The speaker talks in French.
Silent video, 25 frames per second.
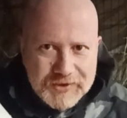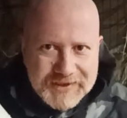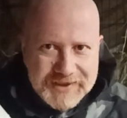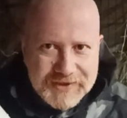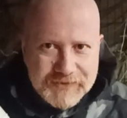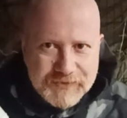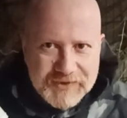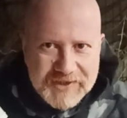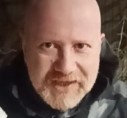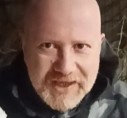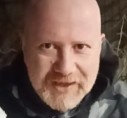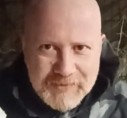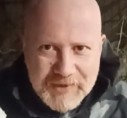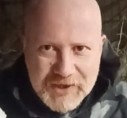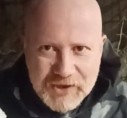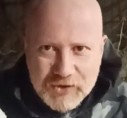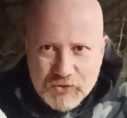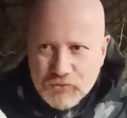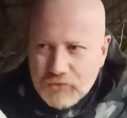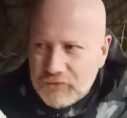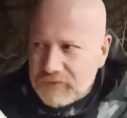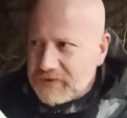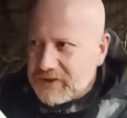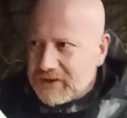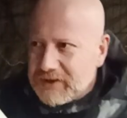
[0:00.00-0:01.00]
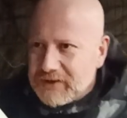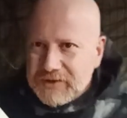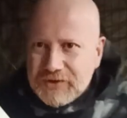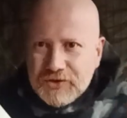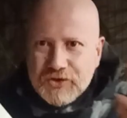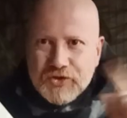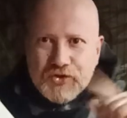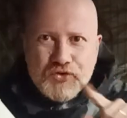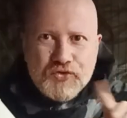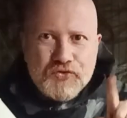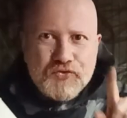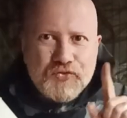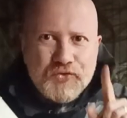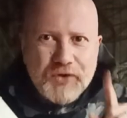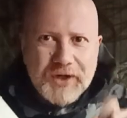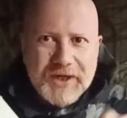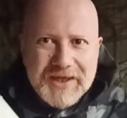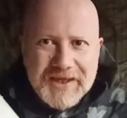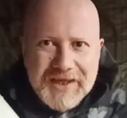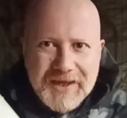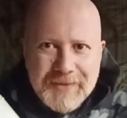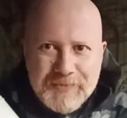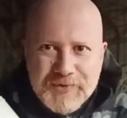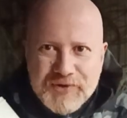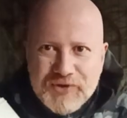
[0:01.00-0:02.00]
si vous avez bien suivi, je vous
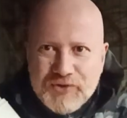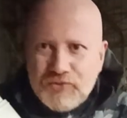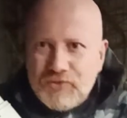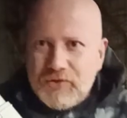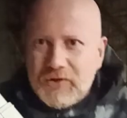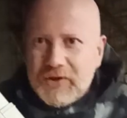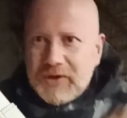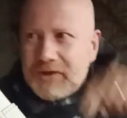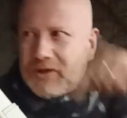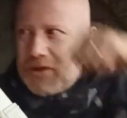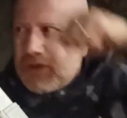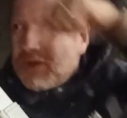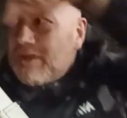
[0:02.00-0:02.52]
récapitule.